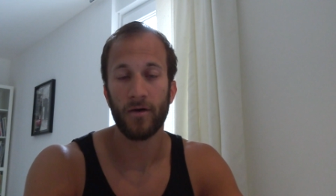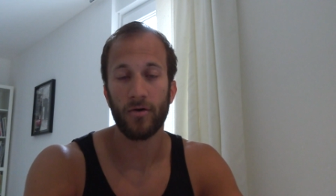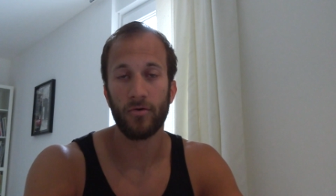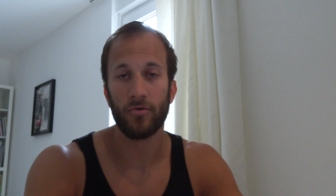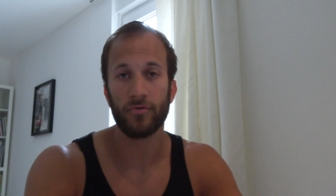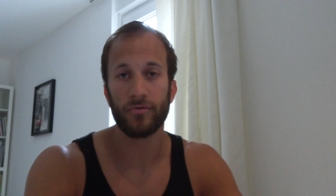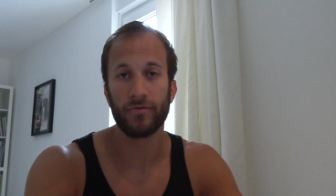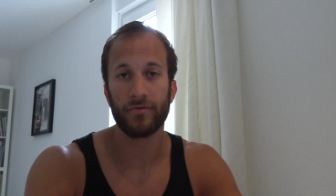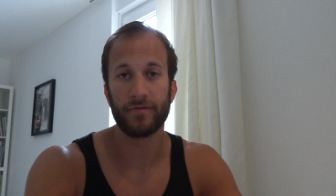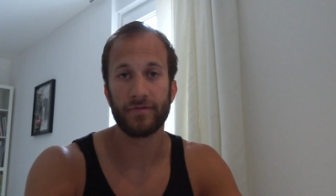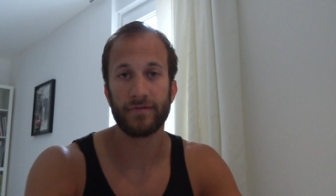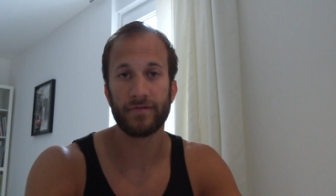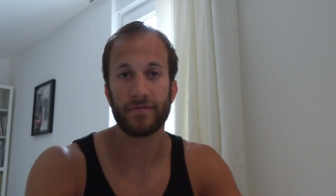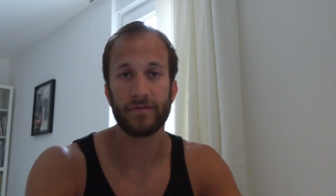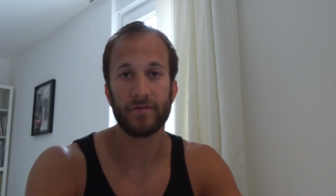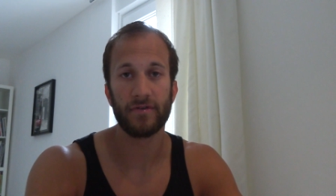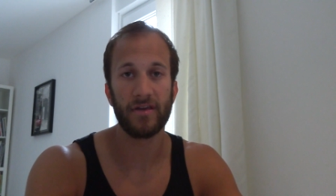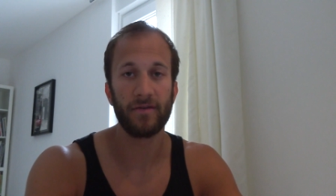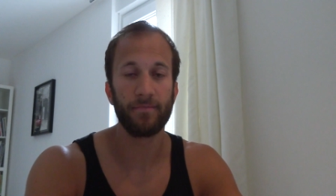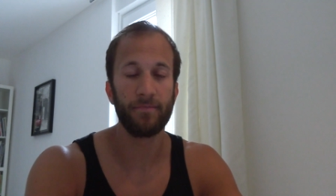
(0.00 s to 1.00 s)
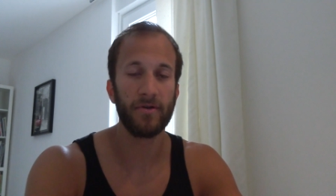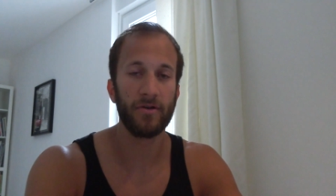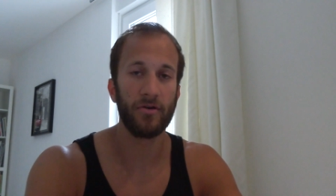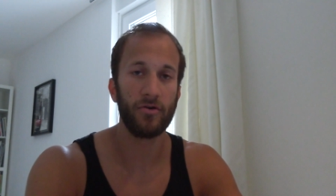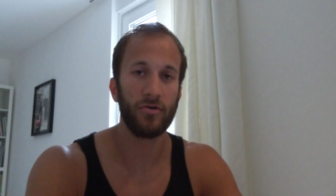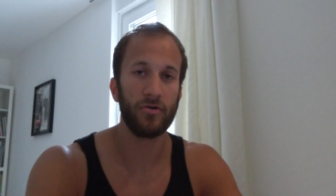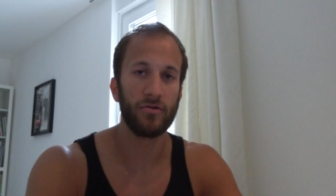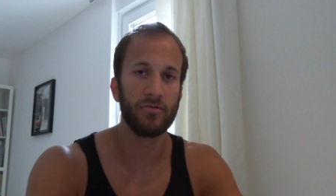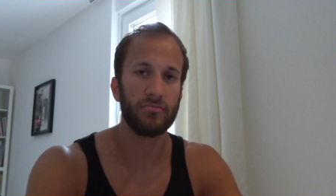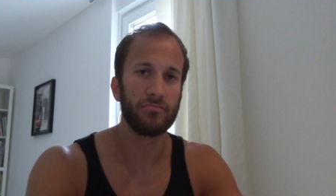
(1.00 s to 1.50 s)
Und ich bin
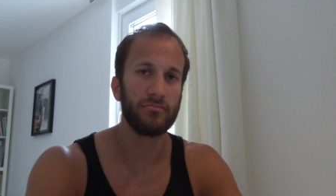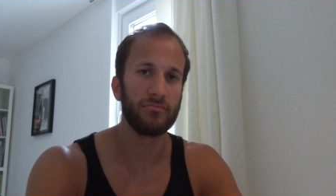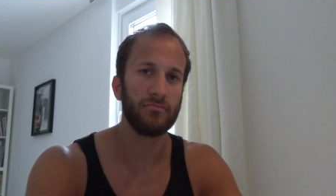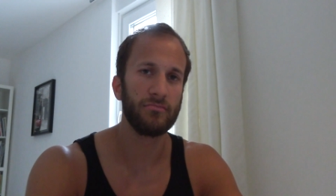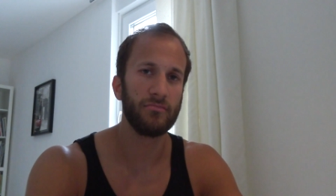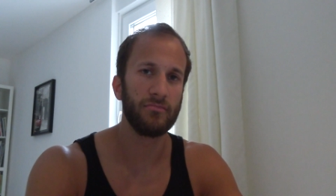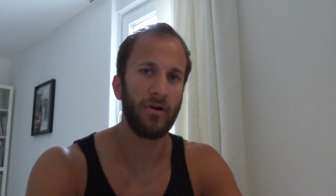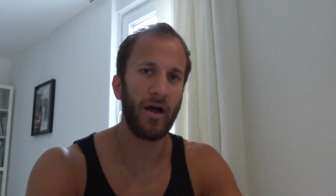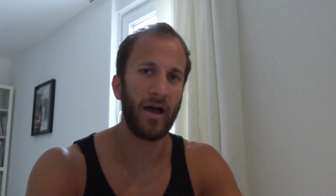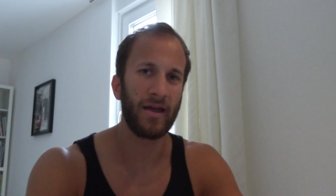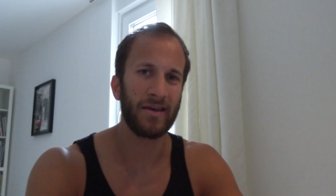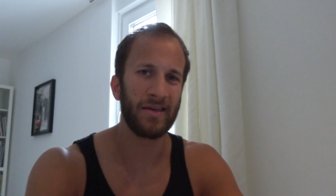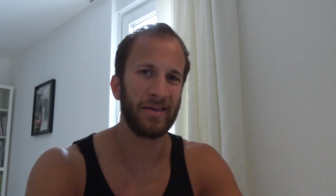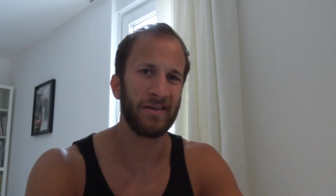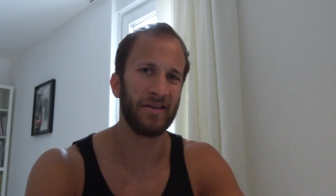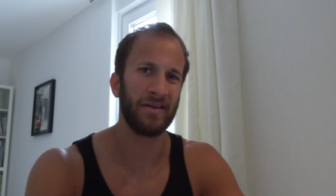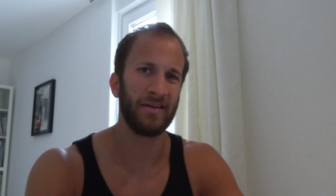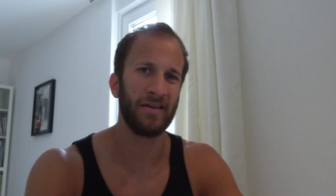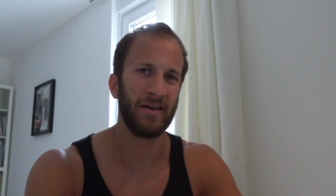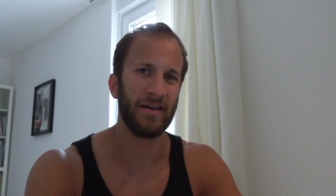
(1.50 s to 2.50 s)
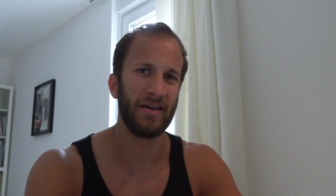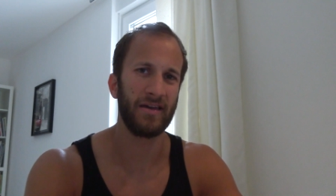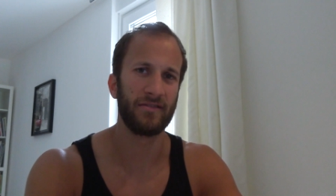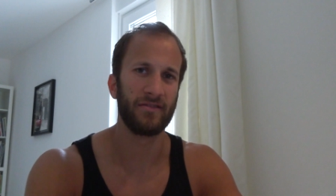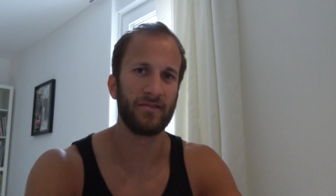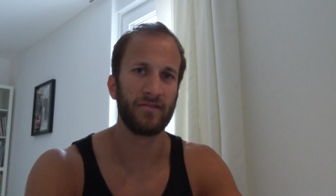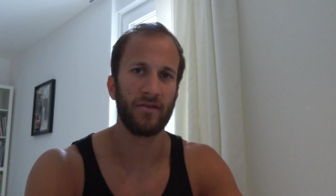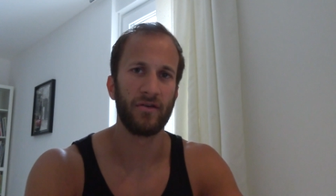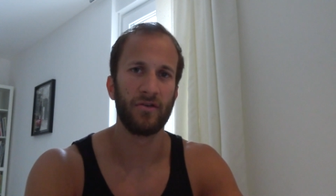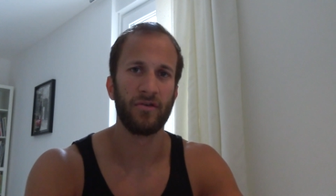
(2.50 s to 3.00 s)
auch eigentlich
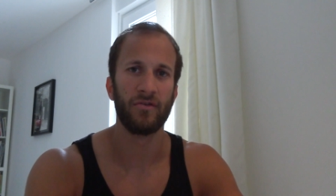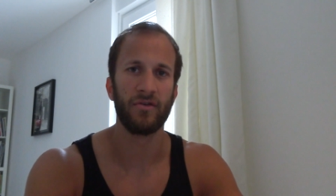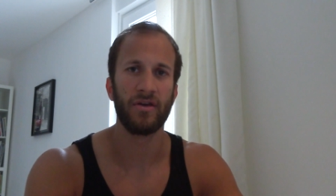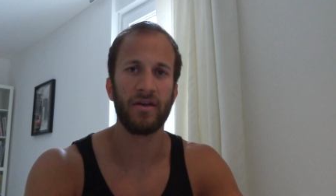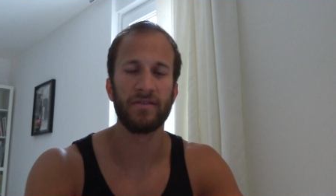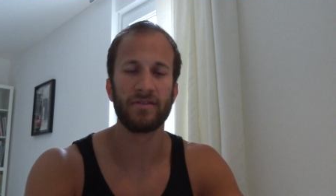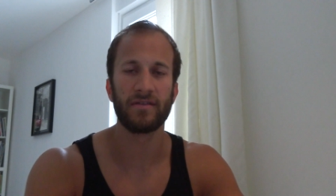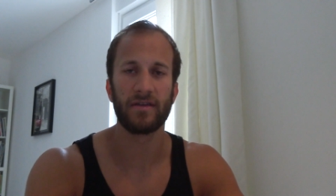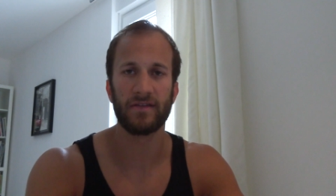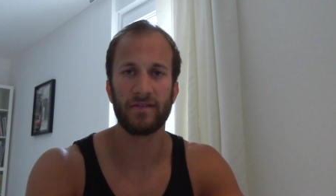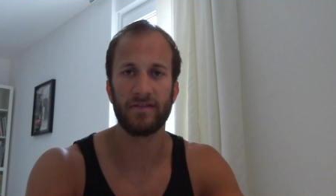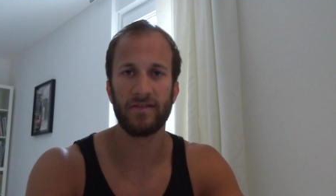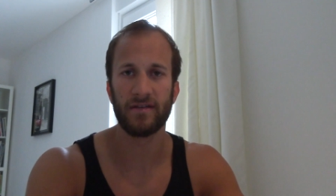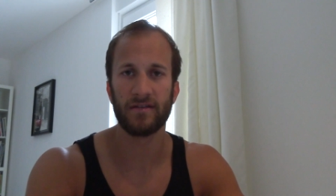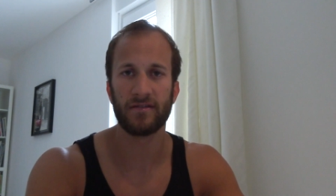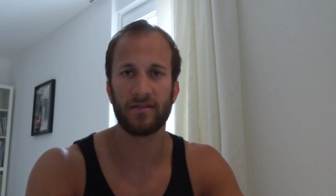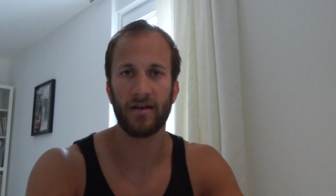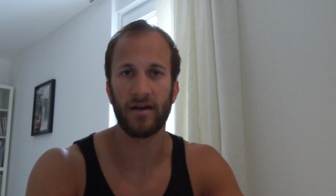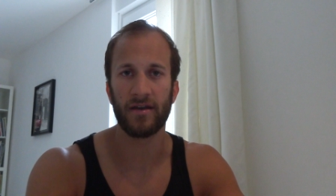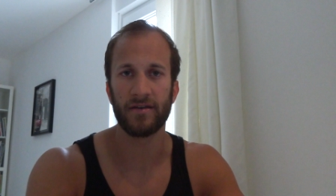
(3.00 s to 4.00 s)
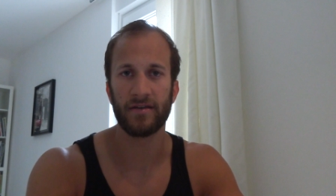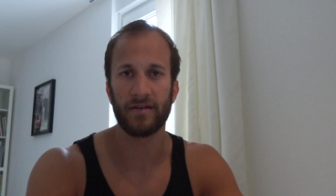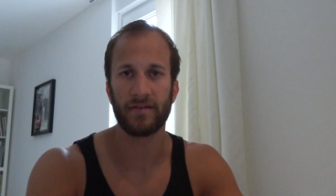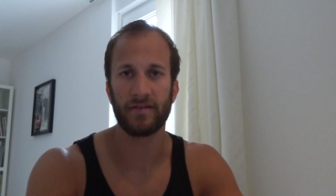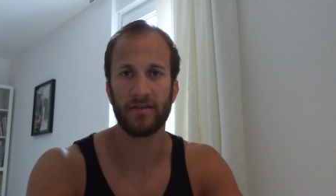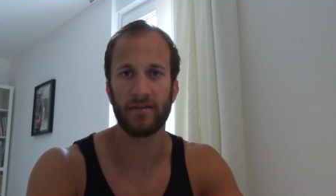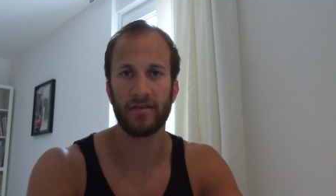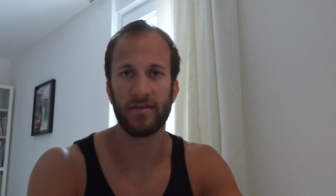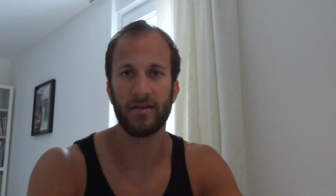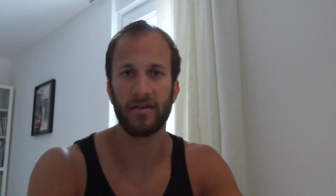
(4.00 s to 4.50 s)
echt interessiert daran, dass
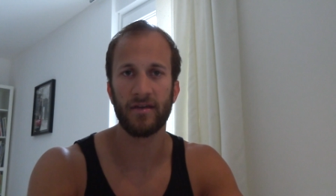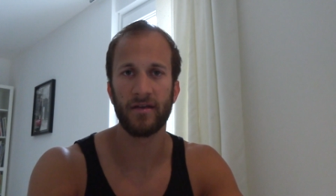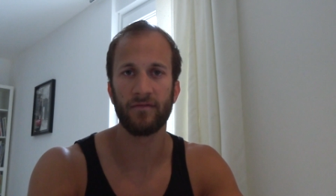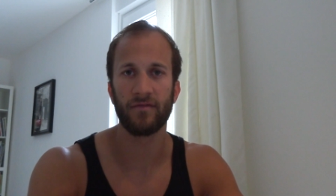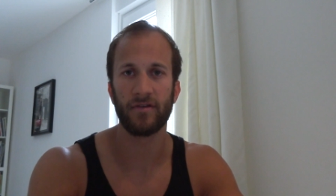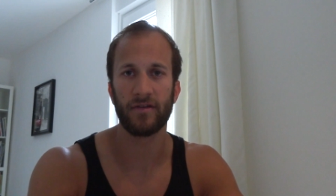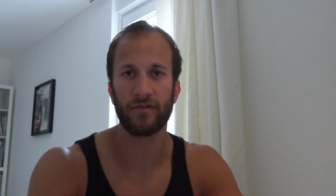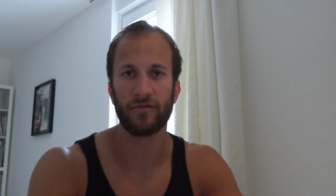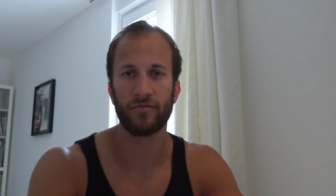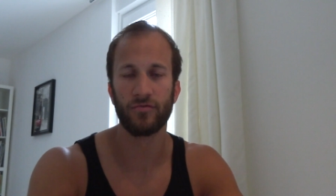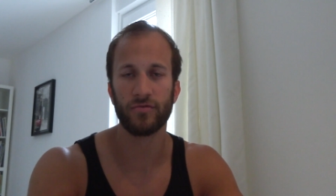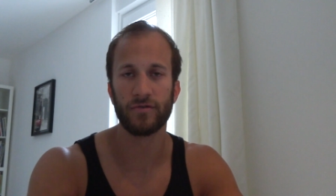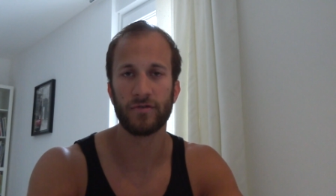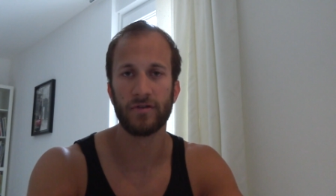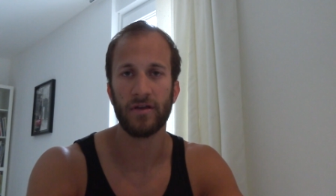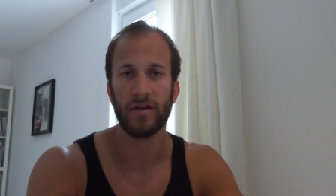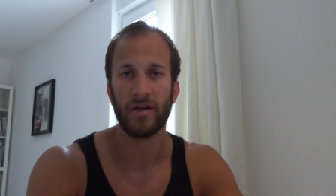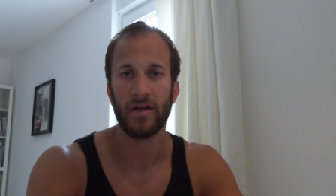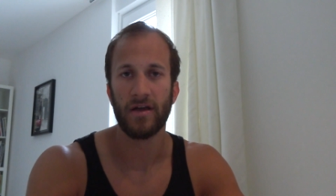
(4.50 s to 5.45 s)
sich irgendwas tut,